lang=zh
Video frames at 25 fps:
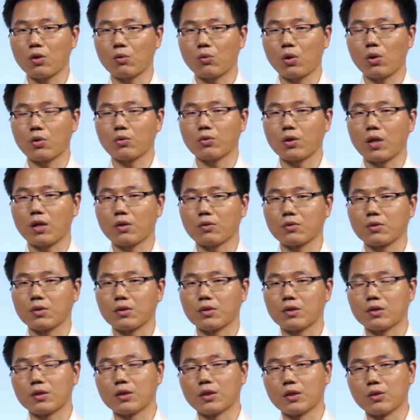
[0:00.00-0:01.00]
灌输到
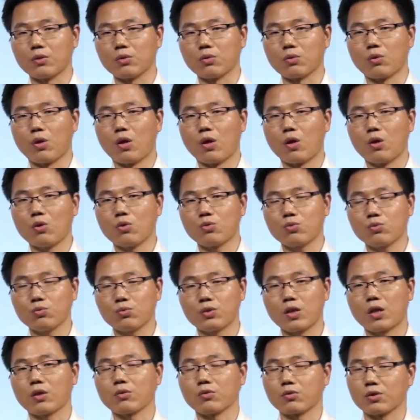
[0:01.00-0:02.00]
自己这种
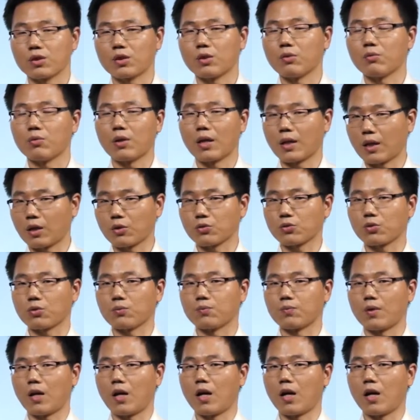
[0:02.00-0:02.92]
塑造这种企业文化当中。